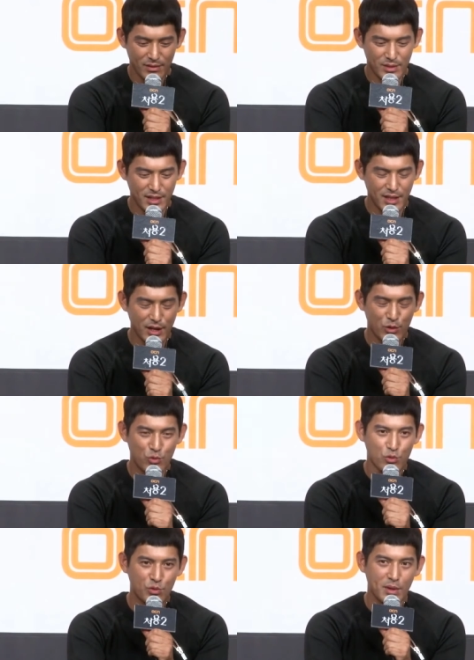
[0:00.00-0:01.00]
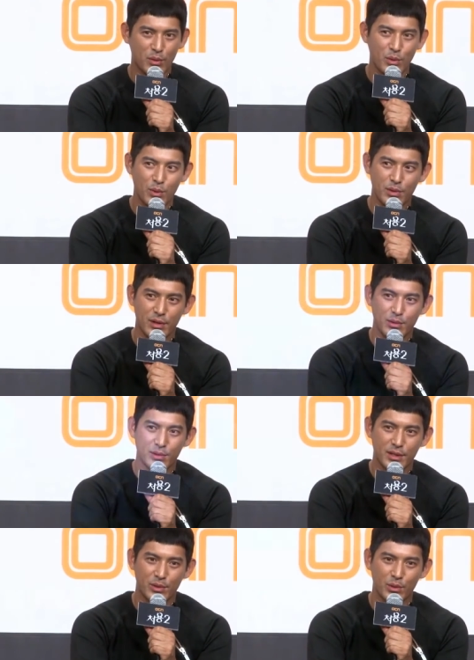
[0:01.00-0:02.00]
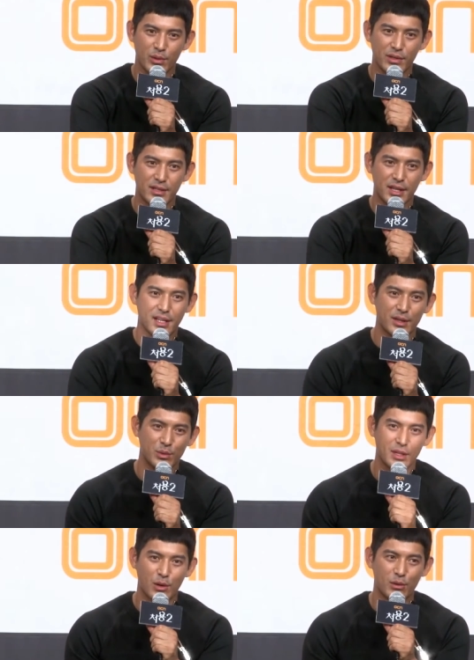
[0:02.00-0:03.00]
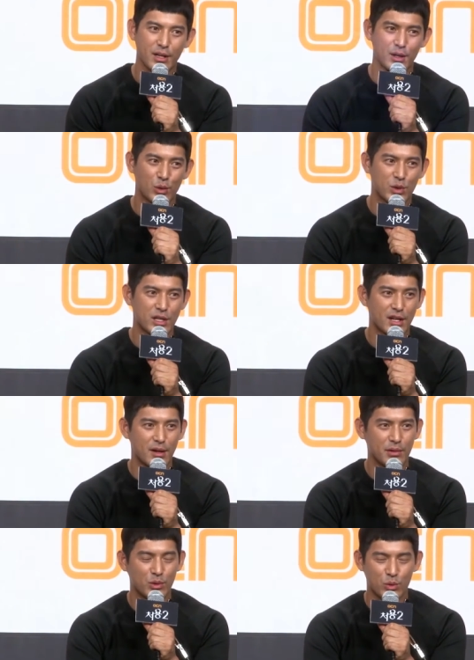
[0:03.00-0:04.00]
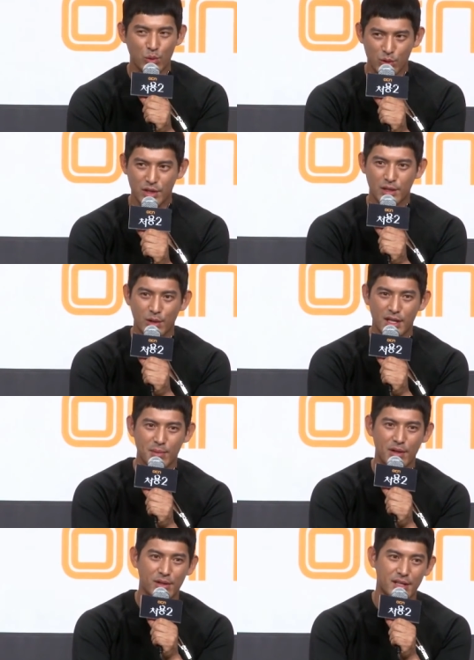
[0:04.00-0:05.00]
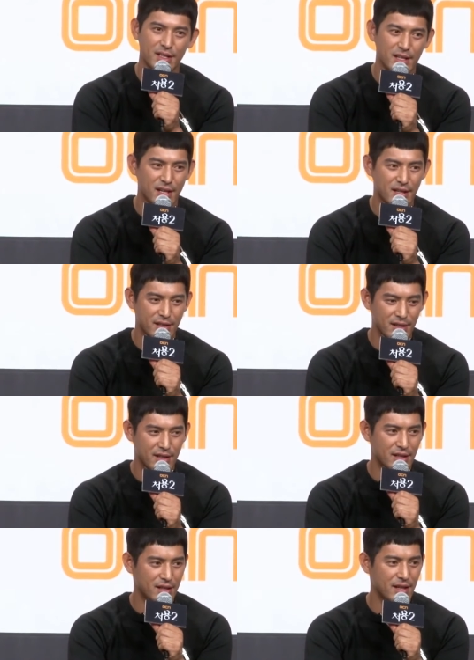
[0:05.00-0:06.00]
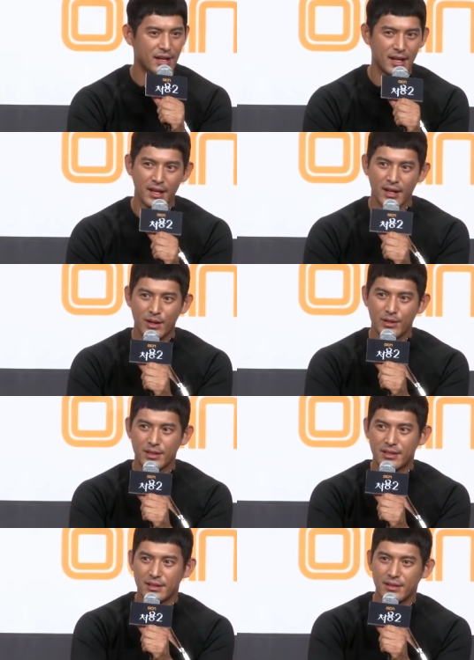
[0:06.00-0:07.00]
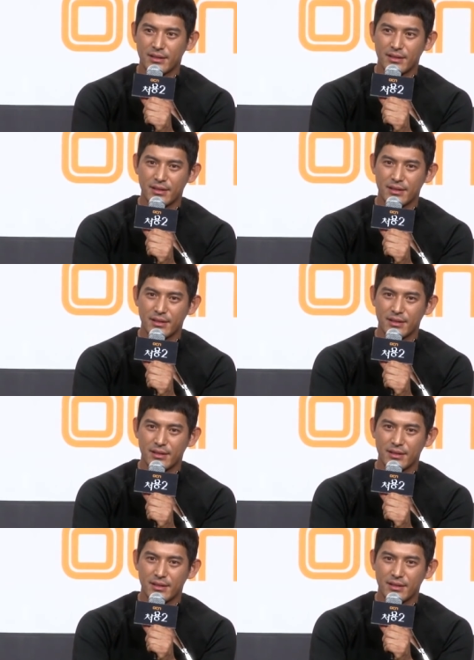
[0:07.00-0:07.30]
굉장히 얘기도 궁금했고 그리고 이제 또 어떤 얘기가 또 나올까 도시가 도시괴담에 얽힌 얘기들인데 어쨌든